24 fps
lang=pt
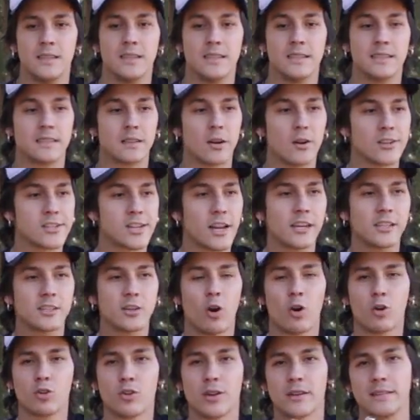Então a gente
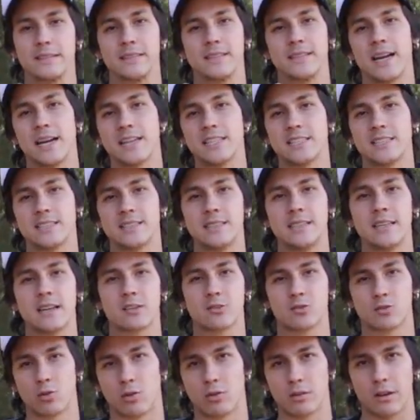rodou a cidadezinha
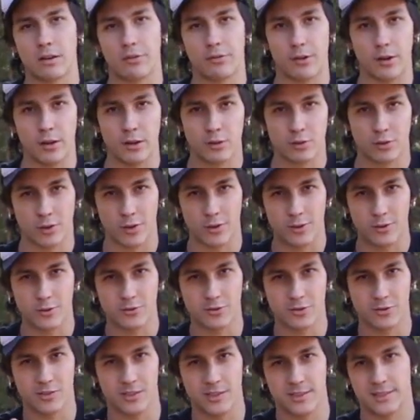toda, foi em todos
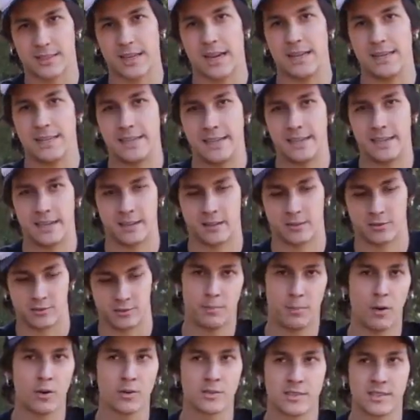os estaleiros,
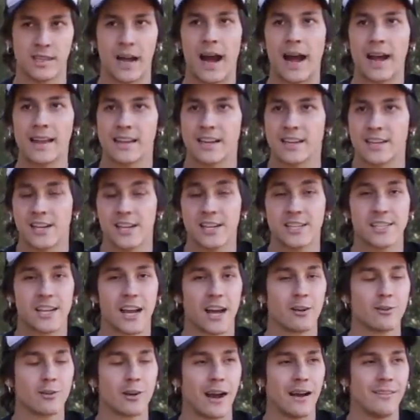pousada, gente que
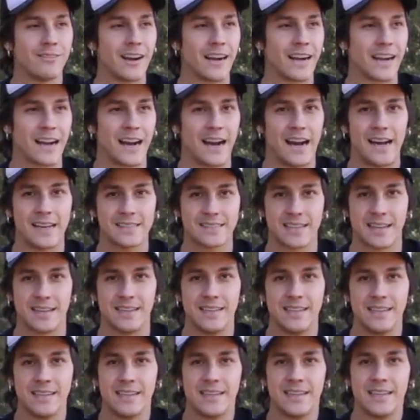alugava a casa
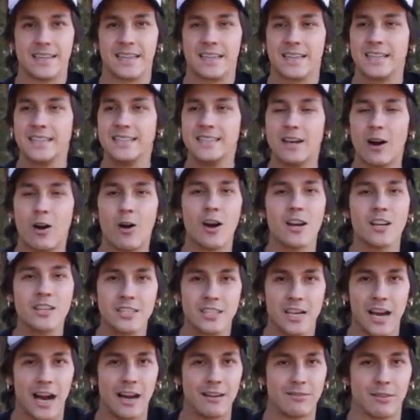e não
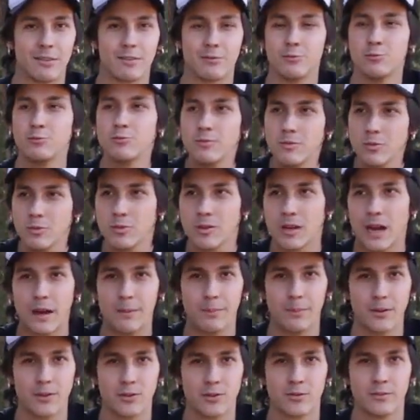achava um lugar
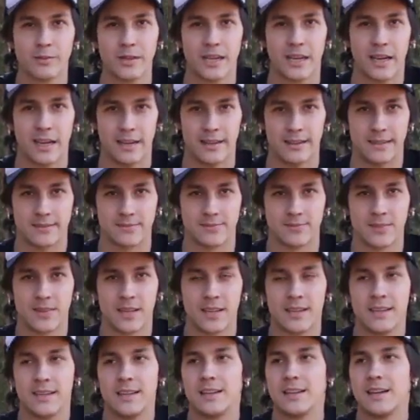para dormir, cara.
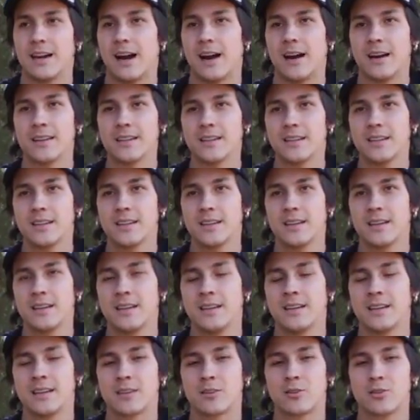
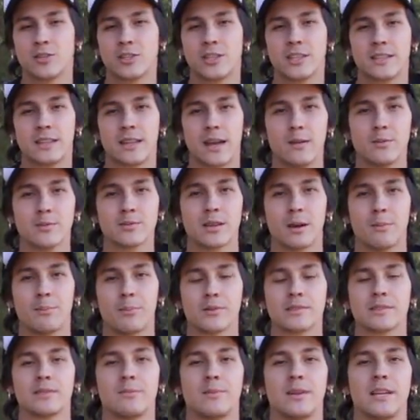Aí cogitamos a
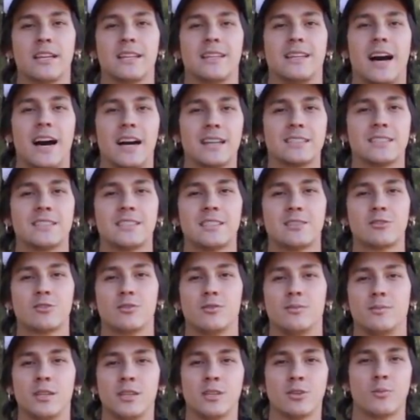possibilidade de
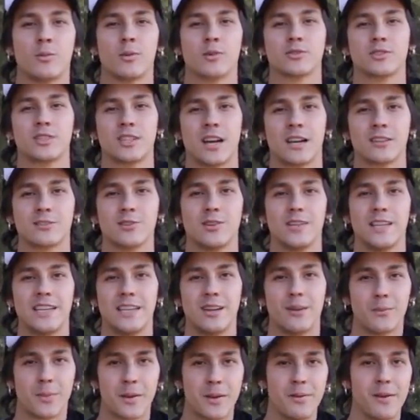dormir no posto de
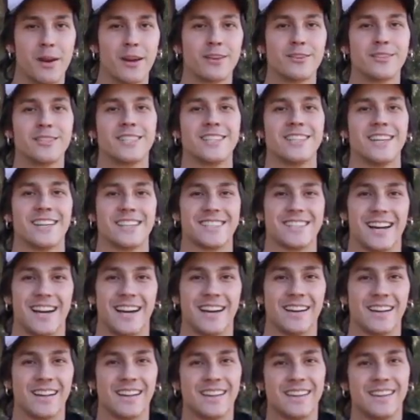gasolina, o primeiro dia já.
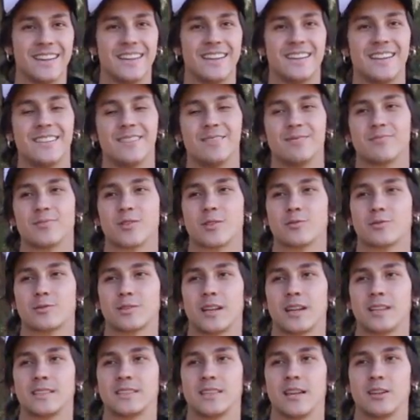
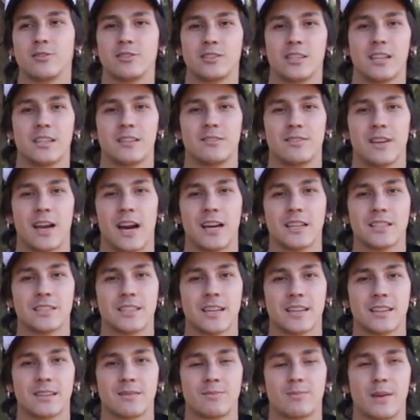Terceiro dia de viagem
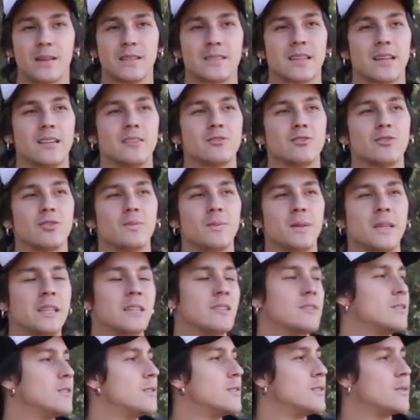já pensando em dormir
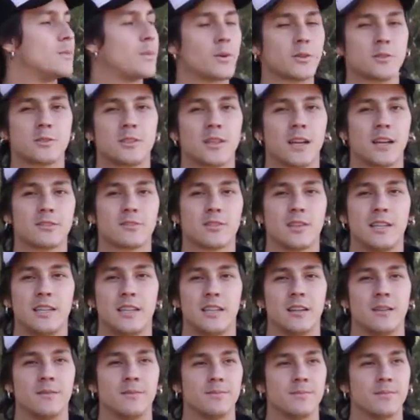no posto de
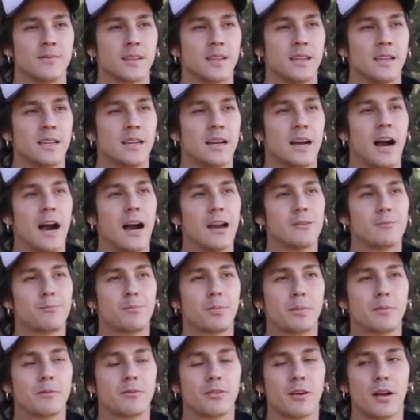gasolina. Aí
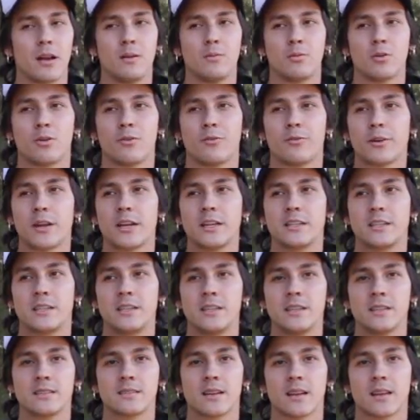falamos com o
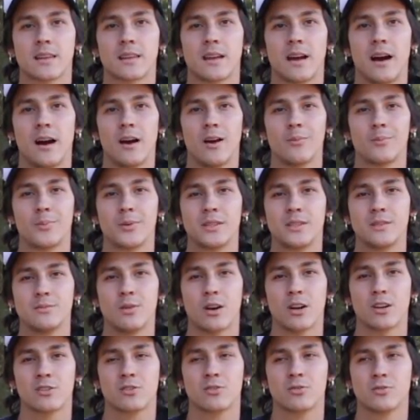frentista tal,
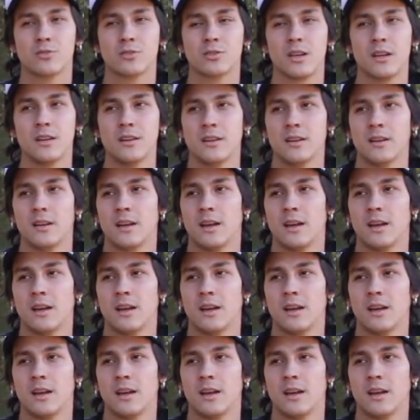pedimos ajuda.